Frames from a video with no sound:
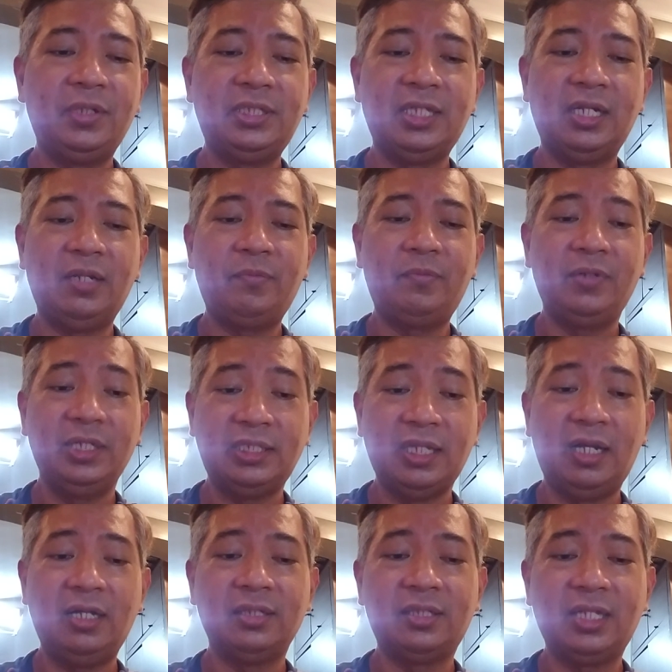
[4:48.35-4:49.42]
isa ng,
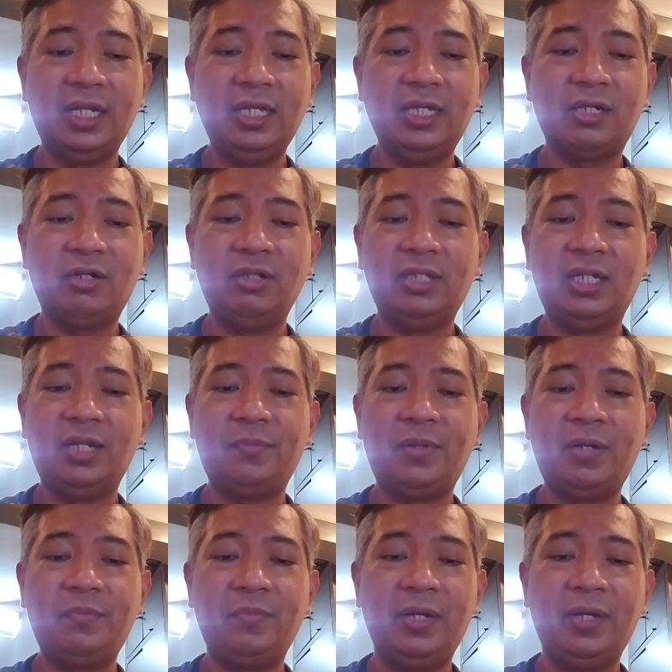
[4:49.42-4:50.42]
isang 3-year-old and above